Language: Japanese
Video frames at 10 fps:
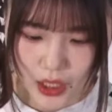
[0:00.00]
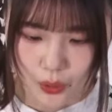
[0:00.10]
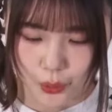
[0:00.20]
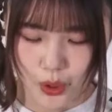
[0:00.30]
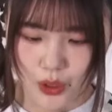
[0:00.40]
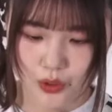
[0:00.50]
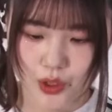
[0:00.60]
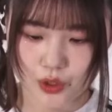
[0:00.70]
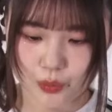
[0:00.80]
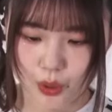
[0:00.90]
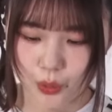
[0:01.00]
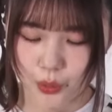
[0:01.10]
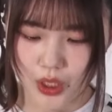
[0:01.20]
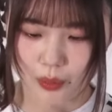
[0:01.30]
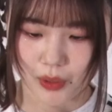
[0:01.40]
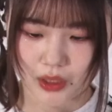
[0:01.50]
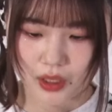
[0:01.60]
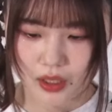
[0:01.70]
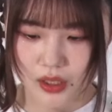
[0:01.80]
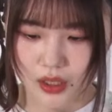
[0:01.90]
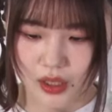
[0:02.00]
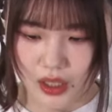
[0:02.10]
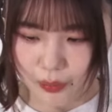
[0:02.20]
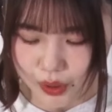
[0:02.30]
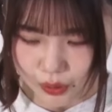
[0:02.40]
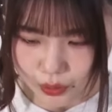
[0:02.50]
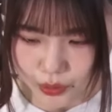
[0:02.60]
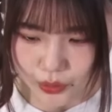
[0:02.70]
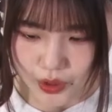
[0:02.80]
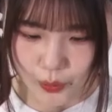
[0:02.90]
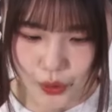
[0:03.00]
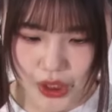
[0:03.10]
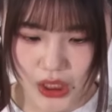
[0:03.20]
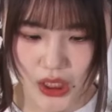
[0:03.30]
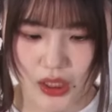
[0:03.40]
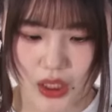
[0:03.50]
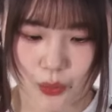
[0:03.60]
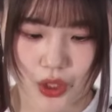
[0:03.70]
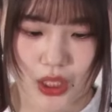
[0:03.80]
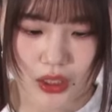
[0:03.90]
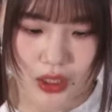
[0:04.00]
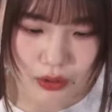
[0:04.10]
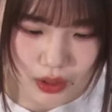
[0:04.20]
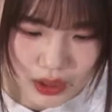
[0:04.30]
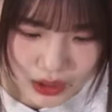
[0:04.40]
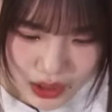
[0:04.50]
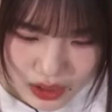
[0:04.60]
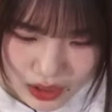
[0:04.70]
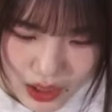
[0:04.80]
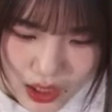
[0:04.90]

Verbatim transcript: この作品を見ることでまた明日から頑張ろうという気持ちにさせてもらえているからです。